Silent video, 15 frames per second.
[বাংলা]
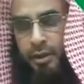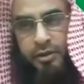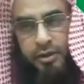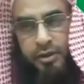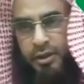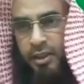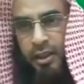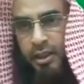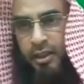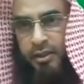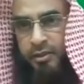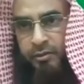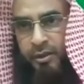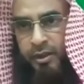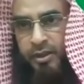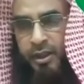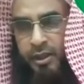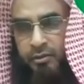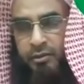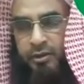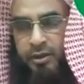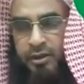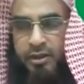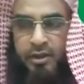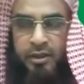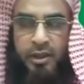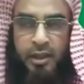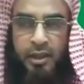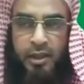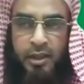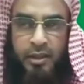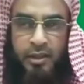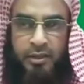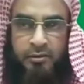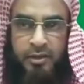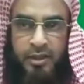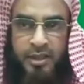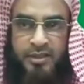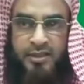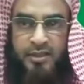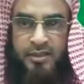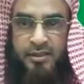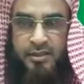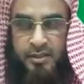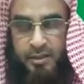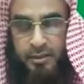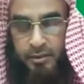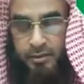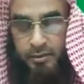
সেটাকে আলাদা করে রাখা এক কথায় সেটা আলাদা হয়ে আছে জি